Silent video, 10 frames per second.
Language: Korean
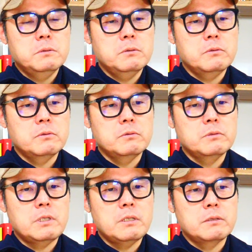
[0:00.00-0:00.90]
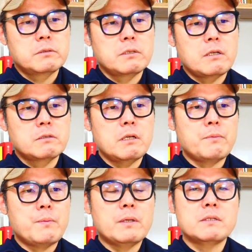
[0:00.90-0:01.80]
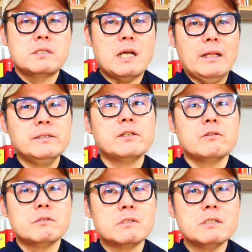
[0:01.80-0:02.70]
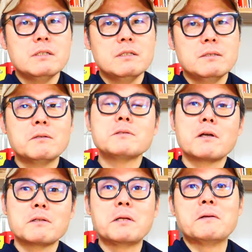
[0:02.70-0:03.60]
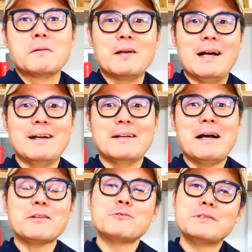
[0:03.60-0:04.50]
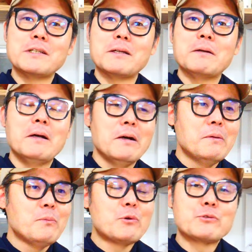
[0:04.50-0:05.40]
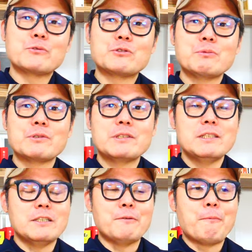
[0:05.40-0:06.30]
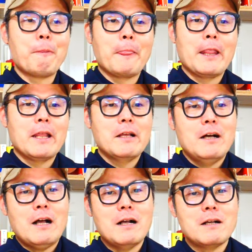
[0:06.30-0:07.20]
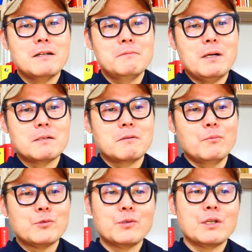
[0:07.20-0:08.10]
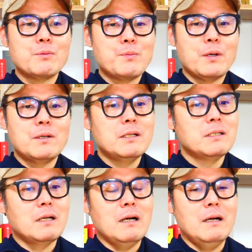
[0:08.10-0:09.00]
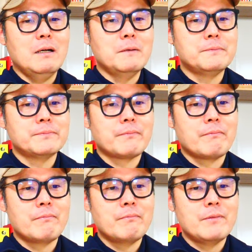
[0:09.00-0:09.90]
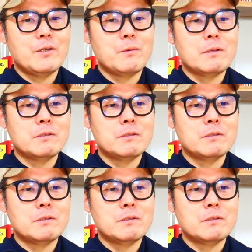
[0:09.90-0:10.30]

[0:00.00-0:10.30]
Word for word: 어, 이렇게 그렇게 크게 비판 의식이 안 느껴지지? 이런 생각이 드는 거야. 하도 이제 보수 유튜버들이 한강을 막 엄청나게 비판을 하니까 음, 정말